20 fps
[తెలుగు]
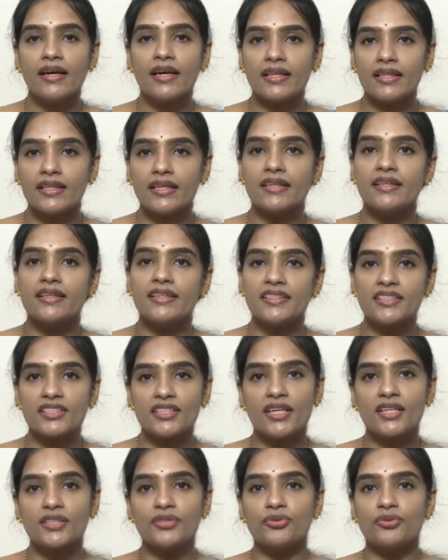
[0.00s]
ఏదైనా
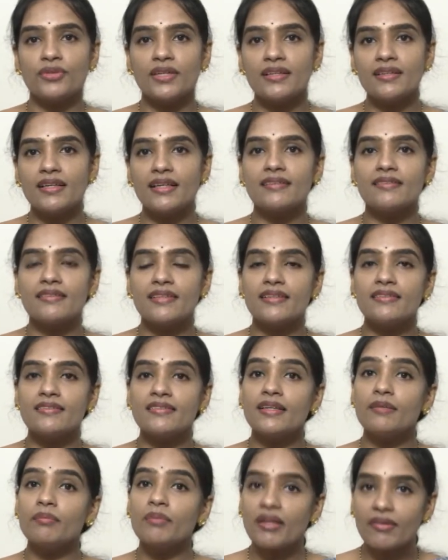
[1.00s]
డిశ్చార్జ్ ఉంటే దాన్ని
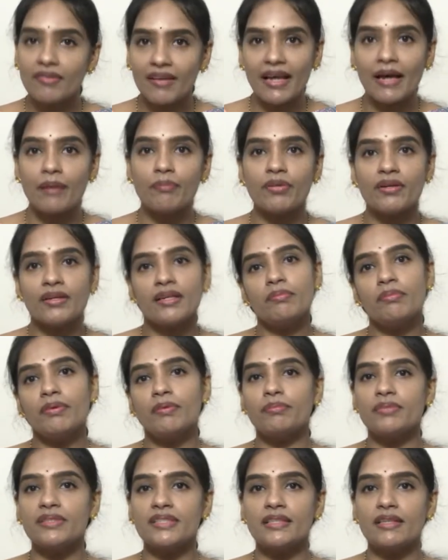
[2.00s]
తీసి మనం ల్యాబ్కి
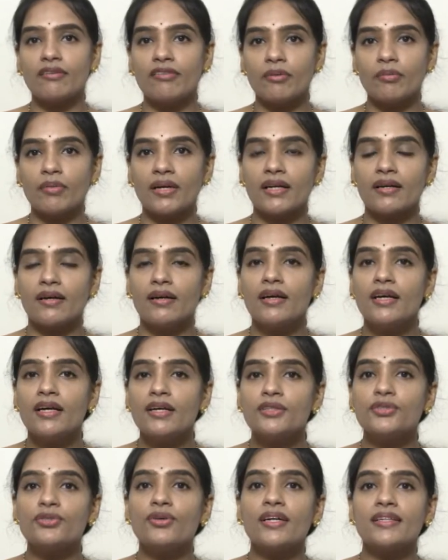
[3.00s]
పంపిస్తామన్నమాట
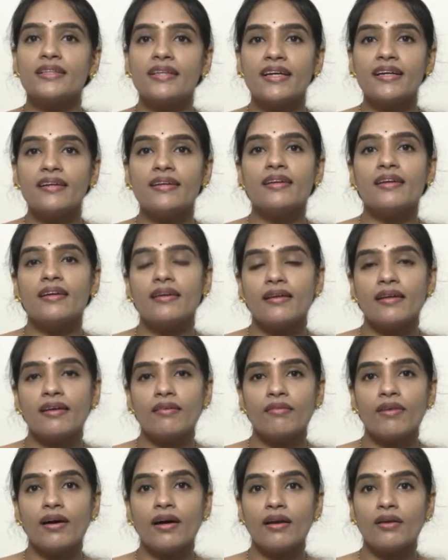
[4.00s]
సో అదేంటంటే
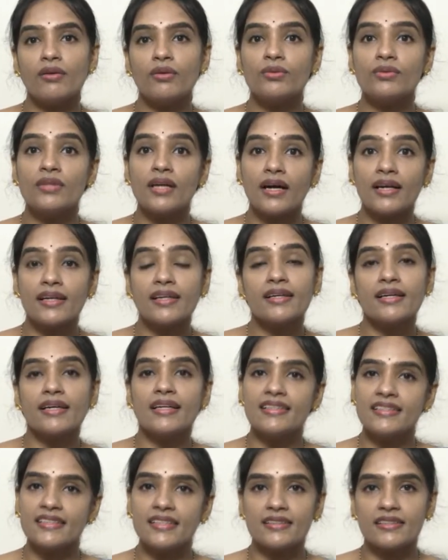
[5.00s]
వాళ్ళు దాన్ని
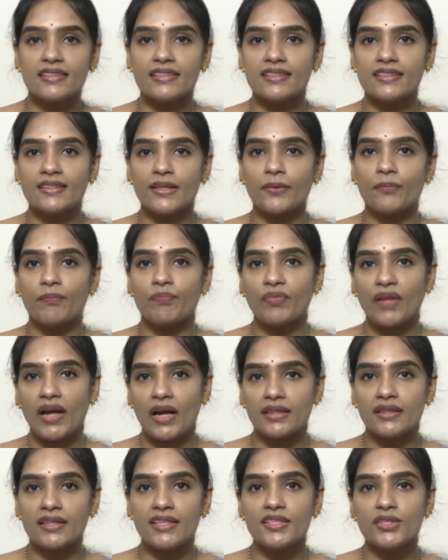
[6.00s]
కల్చర్ చేస్తారు
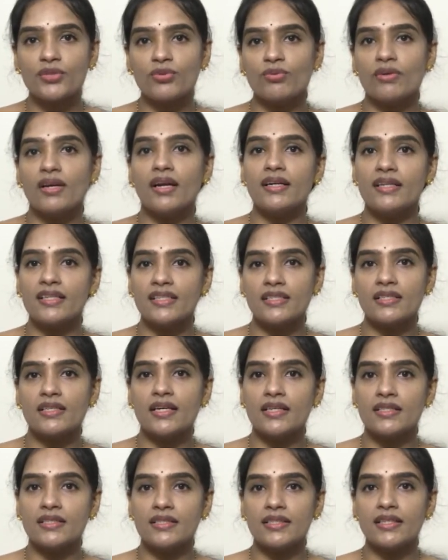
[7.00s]
ఆ తీసుకున్న
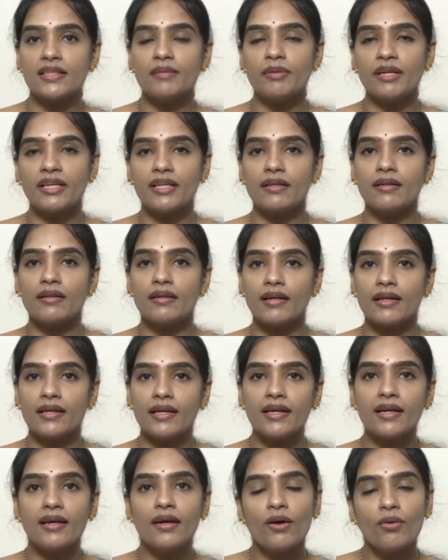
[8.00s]
డిశ్చార్జ్ని
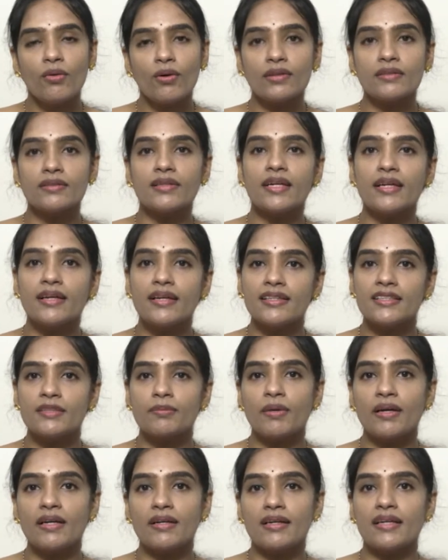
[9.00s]
మెటీరియల్ని ఒక త్రీ డేస్
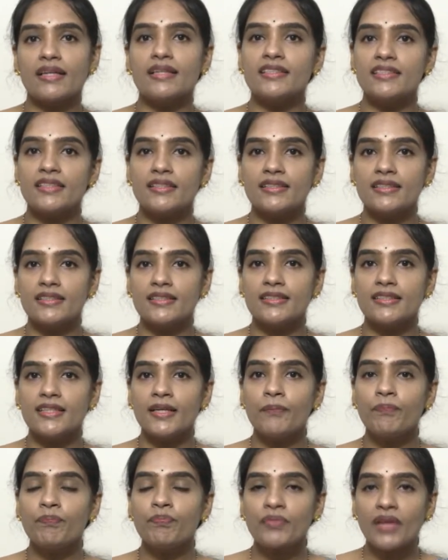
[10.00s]
పాటు కల్చర్ చేసి
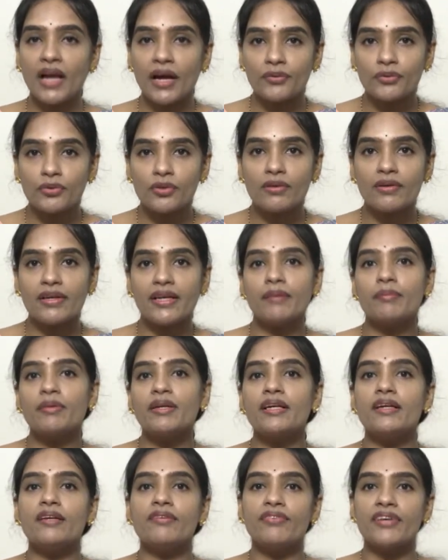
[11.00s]
అందులో
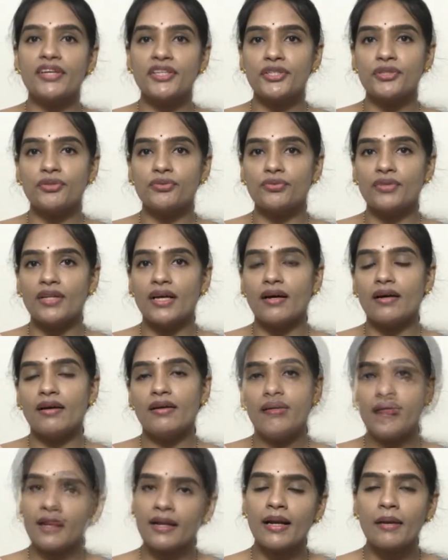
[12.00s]
ఏమైనా ఇన్ఫెక్షన్ ఉందా
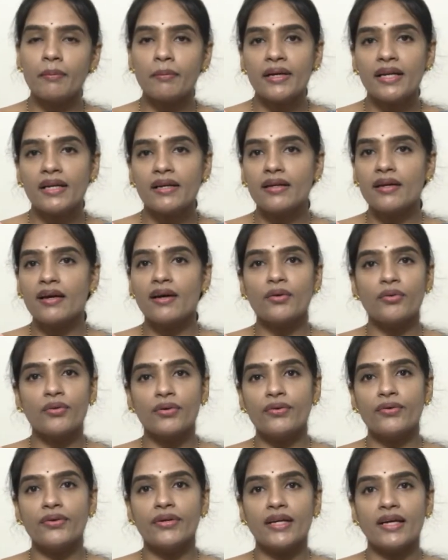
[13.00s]
క్లమీడియా
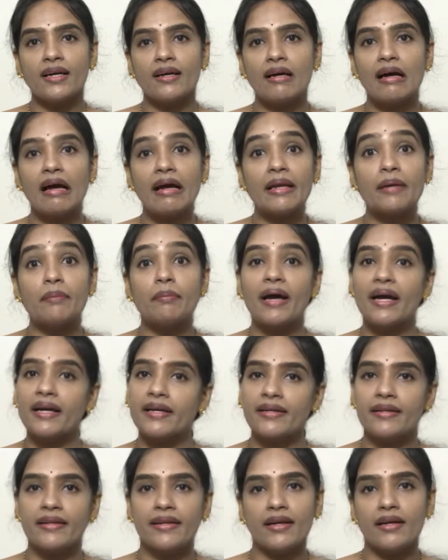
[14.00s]
గొనోరియా అనే
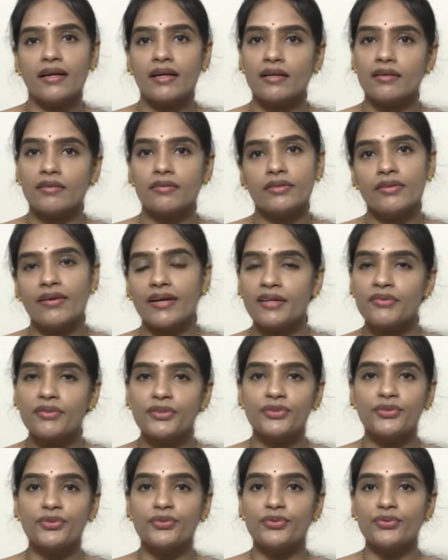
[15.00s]
బ్యాక్టీరియా ద్వారా
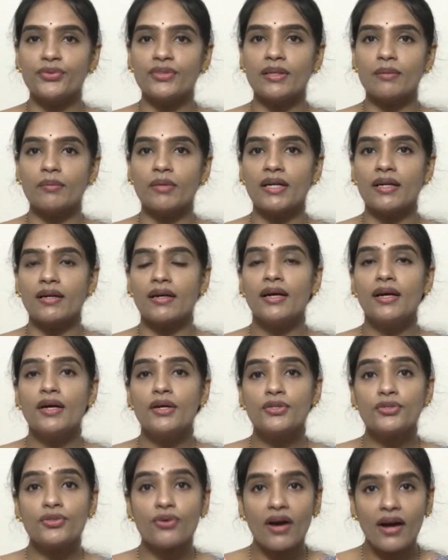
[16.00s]
వస్తూ ఉంటుందన్నమాట
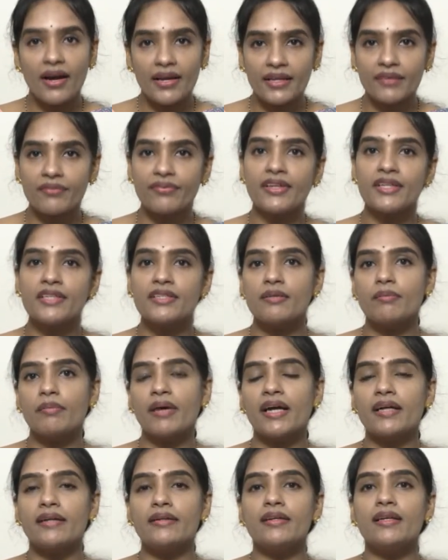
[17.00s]
సో ఆ ఇన్ఫెక్షన్
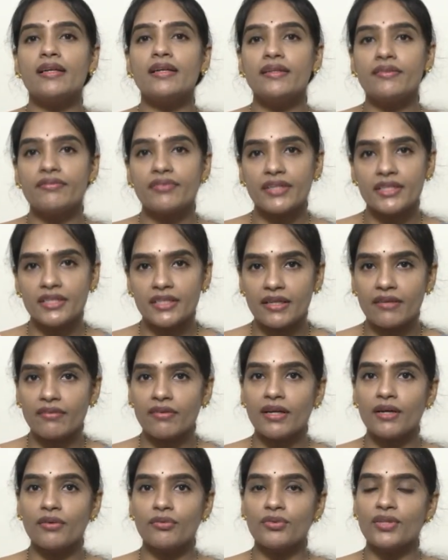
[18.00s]
బ్యాక్టీరియల్ ఇన్ఫెక్షన్
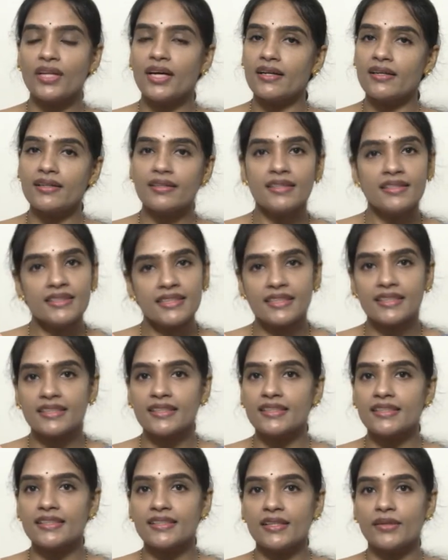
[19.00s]
ఏమైనా ఉందా అనేది చెక్
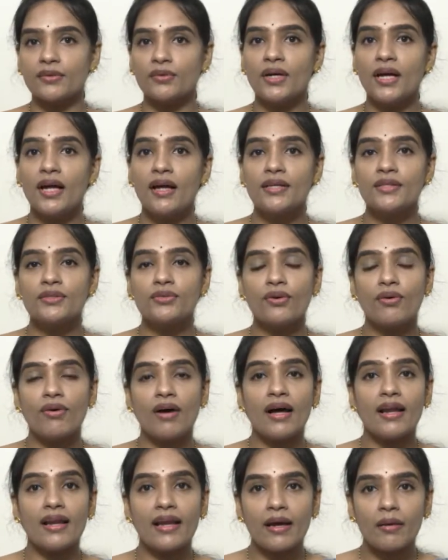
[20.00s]
చేస్తారు సో
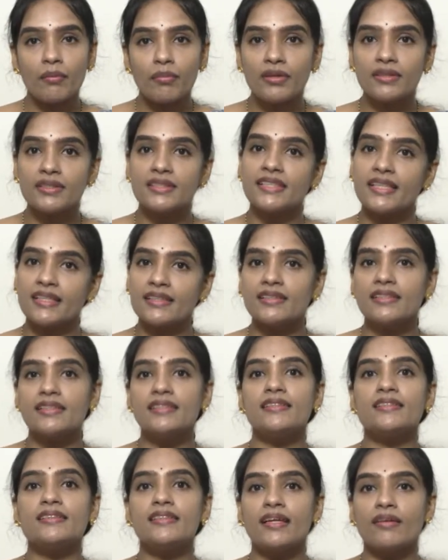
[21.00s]
ఆ ల్యాబ్లో చెక్
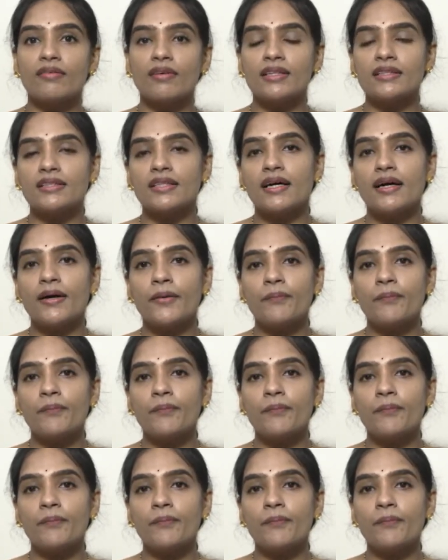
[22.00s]
చేసిన తర్వాత